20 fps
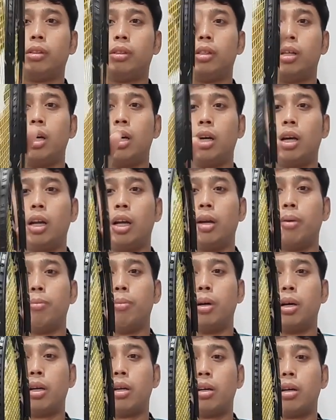agak
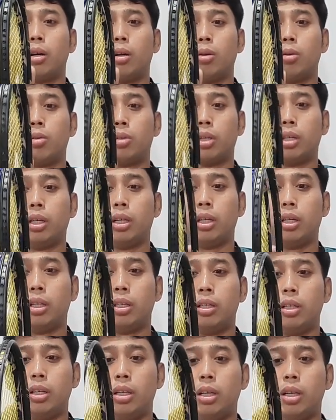lebar kalau saya lihat
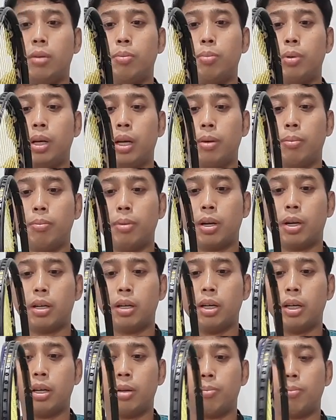sini lebih lebar
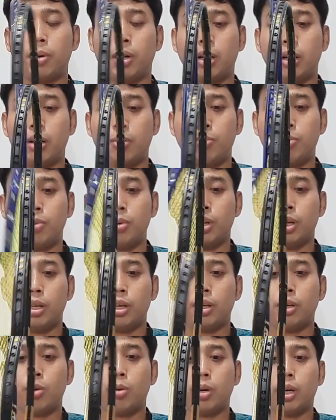daripada
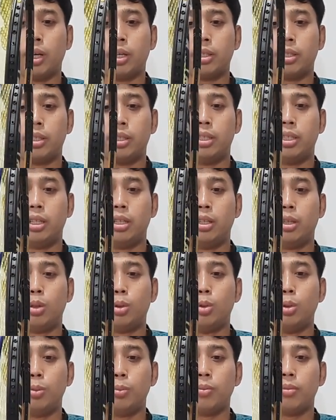punyanya Yonex jadi
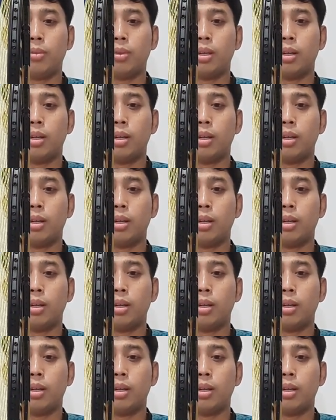tuh